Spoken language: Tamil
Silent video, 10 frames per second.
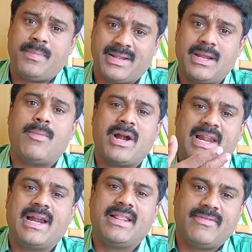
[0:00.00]
மற்ற
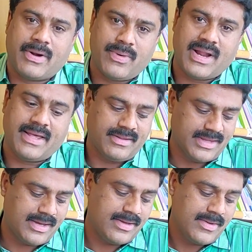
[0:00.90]
மாநிலங்களிலிருந்து வரவங்களாக
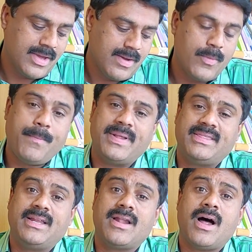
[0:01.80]
இருந்தால்
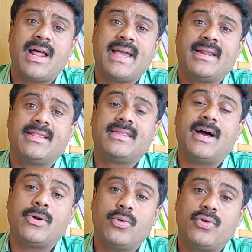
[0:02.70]
முப்பத்தி நாலாயிரத்தி
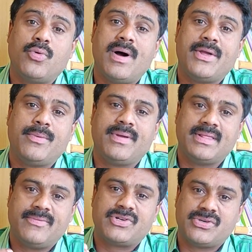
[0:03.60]
அறுபது ரூபாயும்
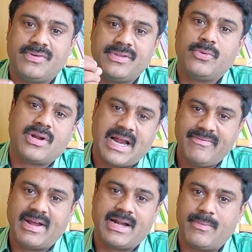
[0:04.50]
இந்த வருஷம் வந்து உங்களுக்கு
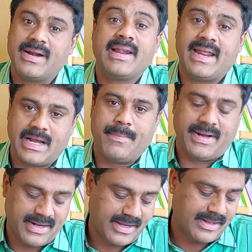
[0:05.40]
கல்வி கட்டணமாக
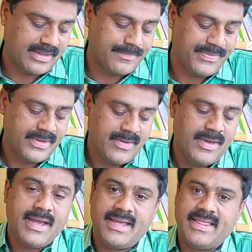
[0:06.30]
நிர்ணயிக்கப்பட்டிருக்கிறதுங்க
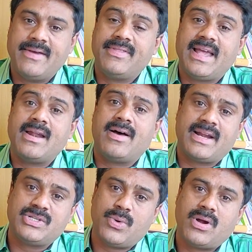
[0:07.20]
இதே வந்து
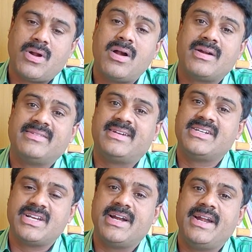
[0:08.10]
என்ஆர்ஐன்னு சொல்லுவாங்க நான்
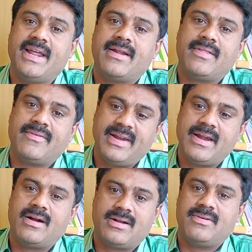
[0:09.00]
ரெசிடென்ஷியல் இந்தியன் அதாவது
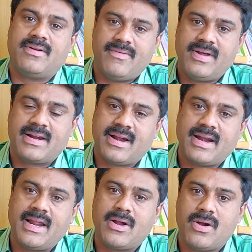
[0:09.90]
வெளிநாட்டு
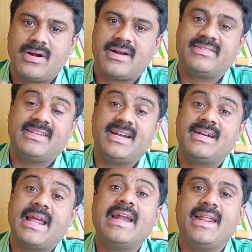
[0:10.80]
இருக்கிறாங்களே நான்
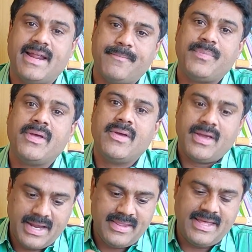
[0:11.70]
ரெசிடென்ட் இந்தியன்
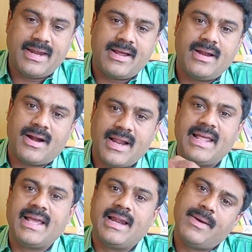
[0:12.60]
இந்தியர்கள்
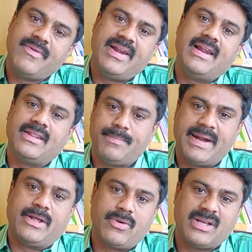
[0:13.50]
ஆனால் இங்கே இல்லாமல் வெளியிலேருந்து
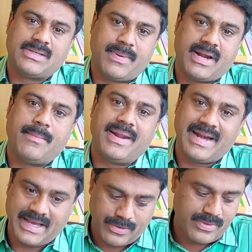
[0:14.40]
படிக்கணும்னு ஆசைப்படுறேன்
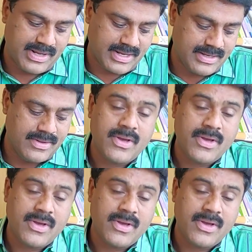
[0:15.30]
அப்படின்னு நினைக்கிறவங்களுக்கு